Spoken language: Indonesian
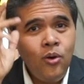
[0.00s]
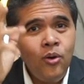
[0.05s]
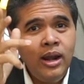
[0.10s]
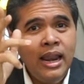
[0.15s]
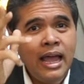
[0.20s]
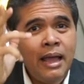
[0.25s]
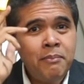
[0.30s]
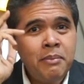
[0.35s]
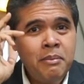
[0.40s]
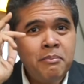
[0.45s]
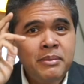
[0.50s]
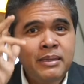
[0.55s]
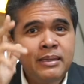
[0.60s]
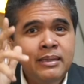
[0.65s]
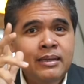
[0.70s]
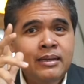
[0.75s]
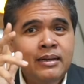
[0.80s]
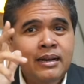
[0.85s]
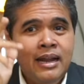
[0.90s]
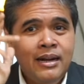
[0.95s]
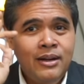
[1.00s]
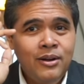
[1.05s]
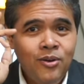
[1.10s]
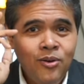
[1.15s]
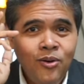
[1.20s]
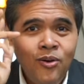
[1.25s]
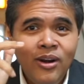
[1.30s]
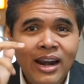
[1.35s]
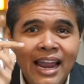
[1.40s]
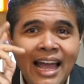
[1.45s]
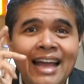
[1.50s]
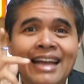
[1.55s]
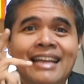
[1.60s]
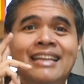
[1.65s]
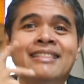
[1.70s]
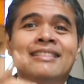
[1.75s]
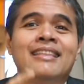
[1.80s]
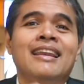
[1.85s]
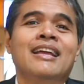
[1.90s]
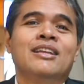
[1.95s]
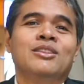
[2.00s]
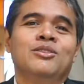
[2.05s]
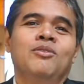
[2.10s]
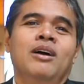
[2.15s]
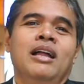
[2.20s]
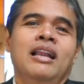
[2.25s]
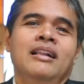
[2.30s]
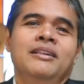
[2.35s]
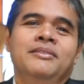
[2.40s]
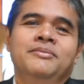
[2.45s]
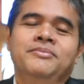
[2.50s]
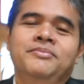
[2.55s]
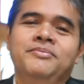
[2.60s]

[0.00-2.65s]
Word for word: olah pemikiran, olah intelektual.